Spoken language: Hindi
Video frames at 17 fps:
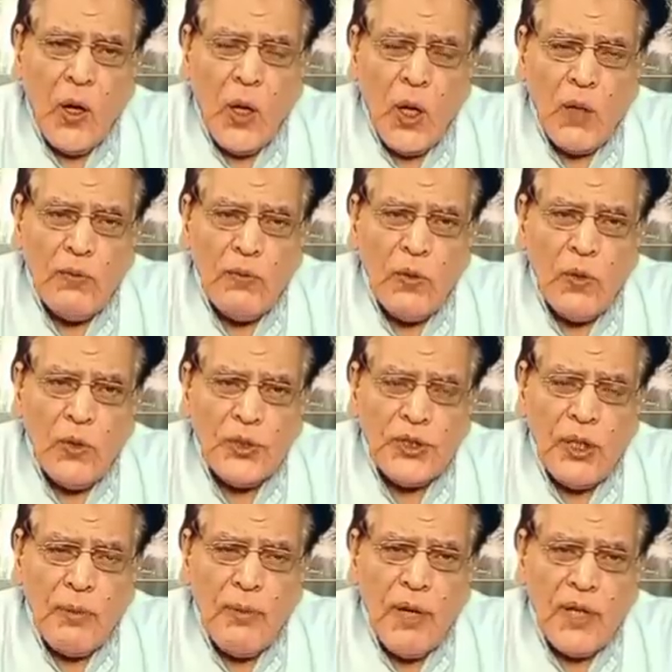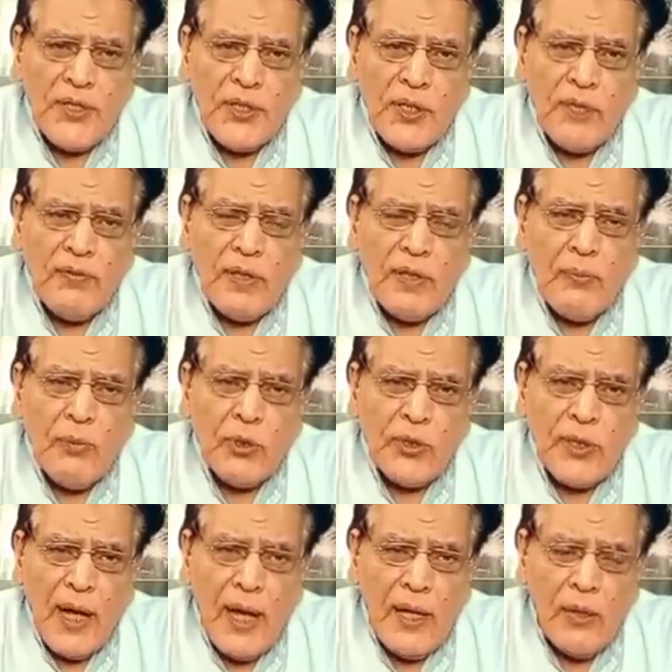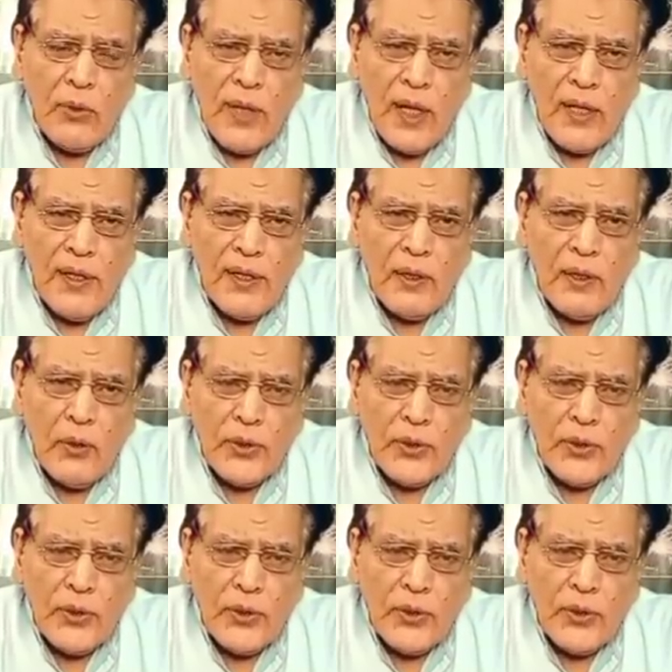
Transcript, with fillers: और वो शहबाज शरीफ का मजाक उड़ाने की